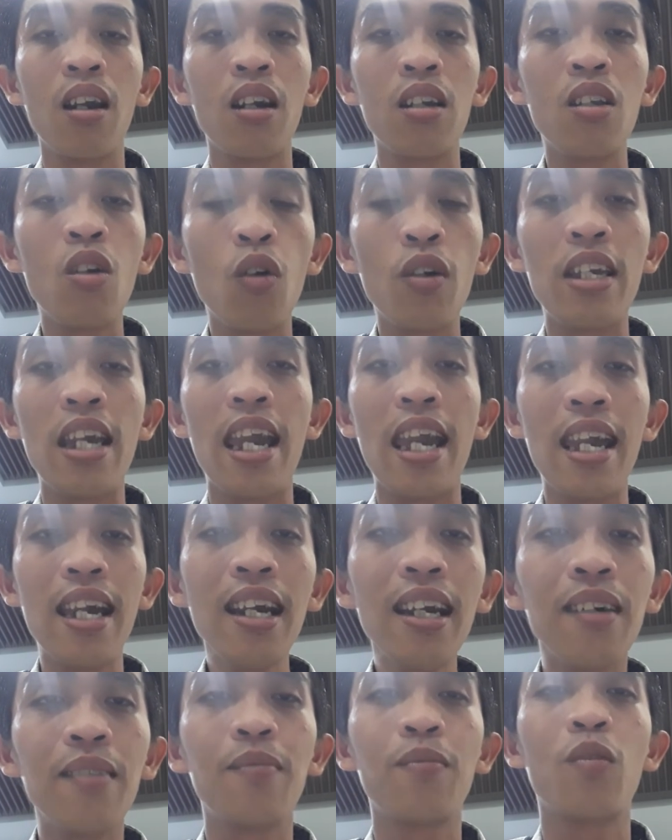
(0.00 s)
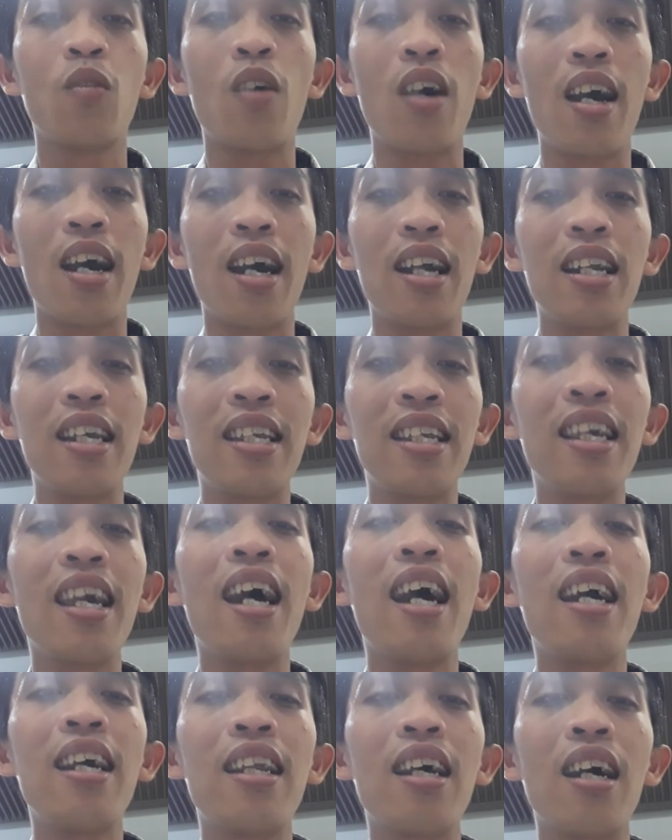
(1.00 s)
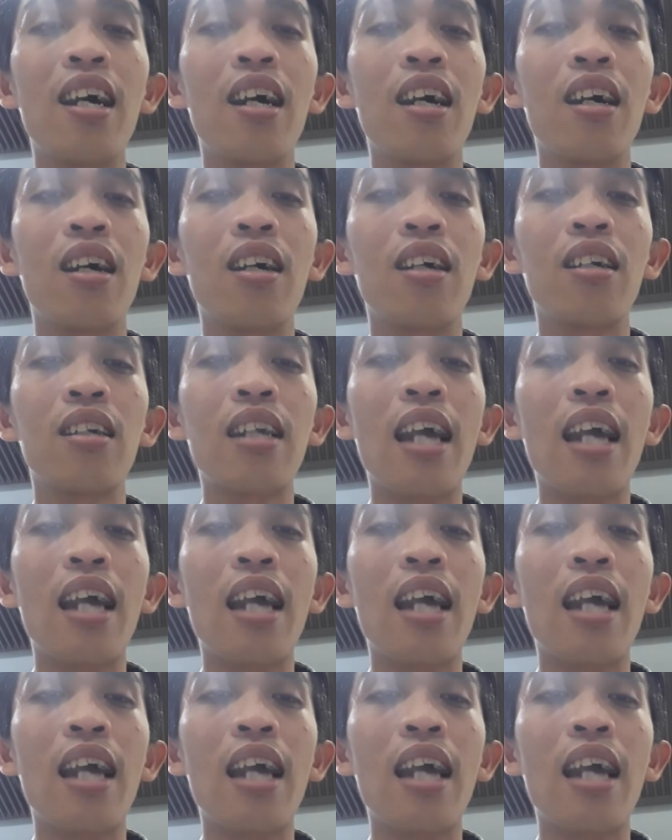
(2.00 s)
vui vẻ và đi chơi là